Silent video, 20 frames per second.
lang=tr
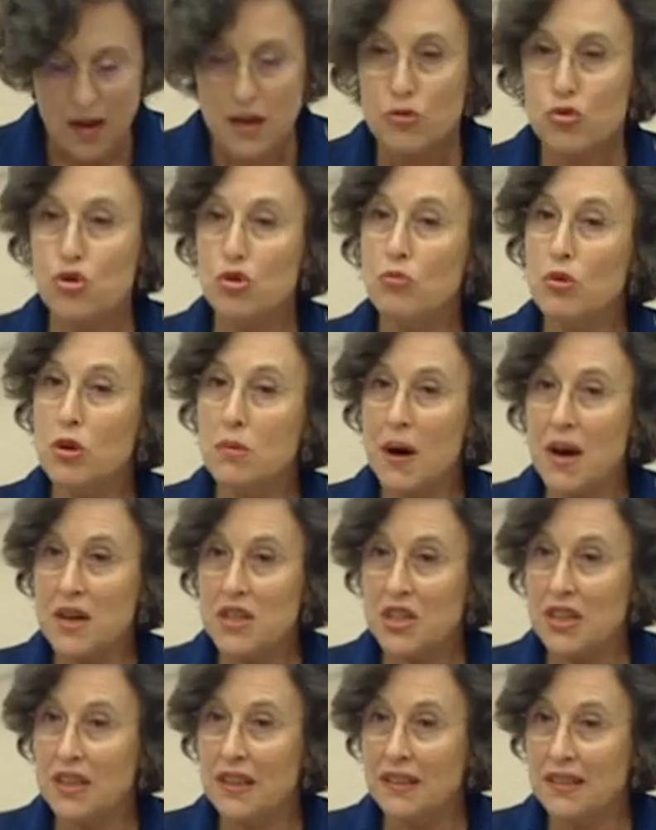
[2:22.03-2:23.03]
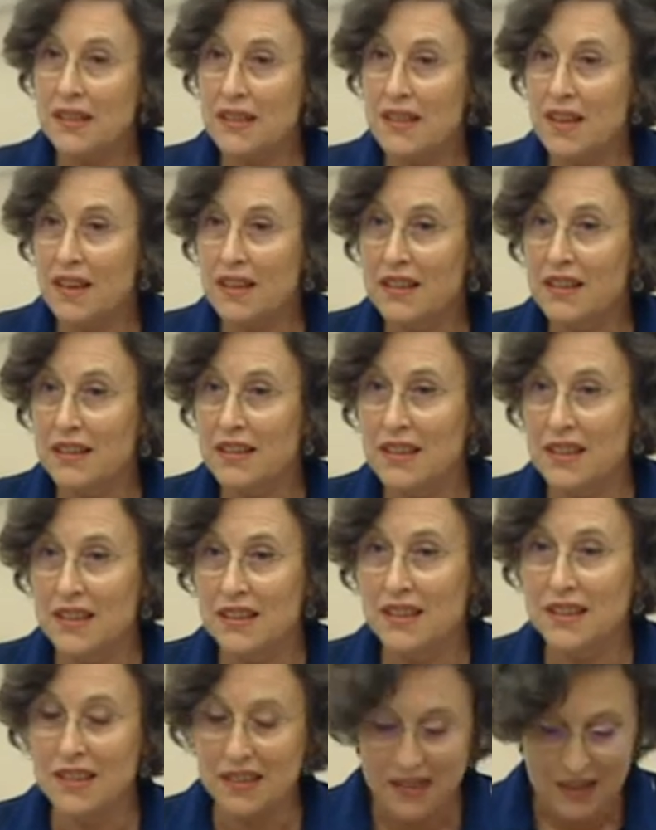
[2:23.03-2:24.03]
Cumhurbaşkanının
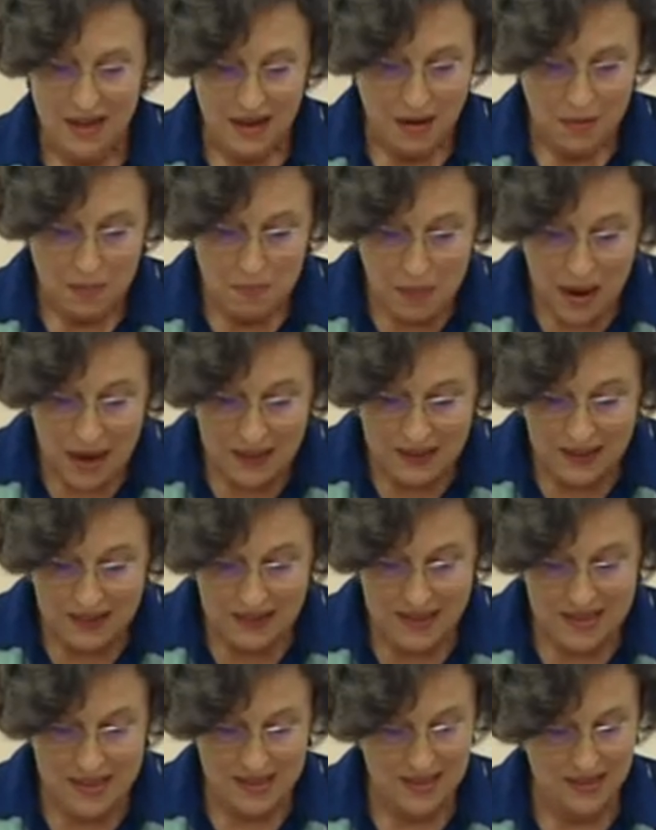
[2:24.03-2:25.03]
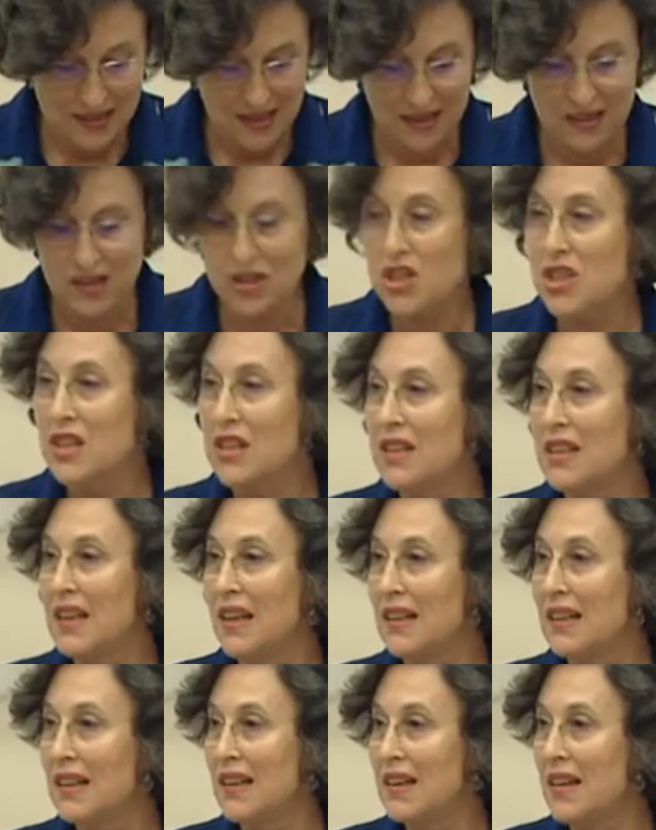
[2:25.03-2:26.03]
yakınlarının Man Adası'ndaki
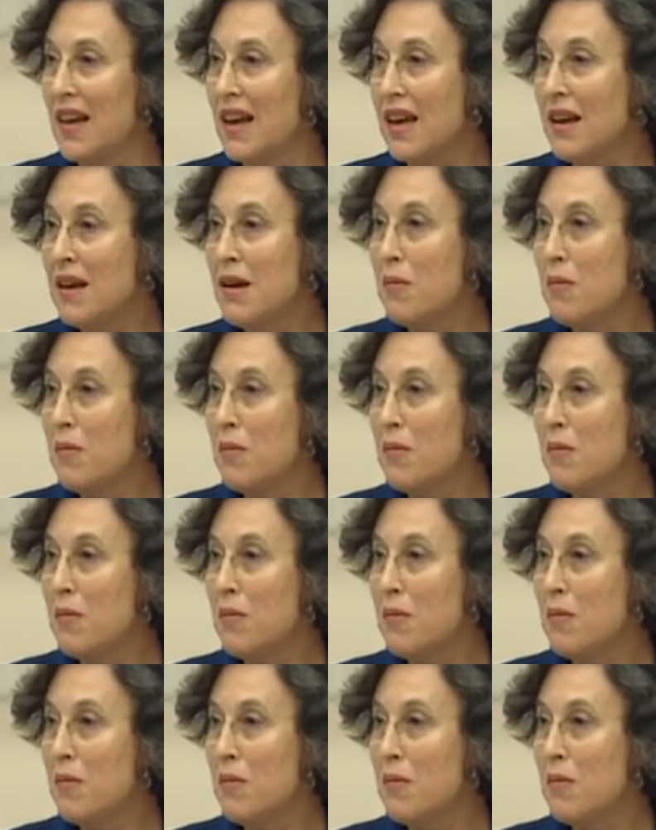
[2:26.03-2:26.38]
şirketlere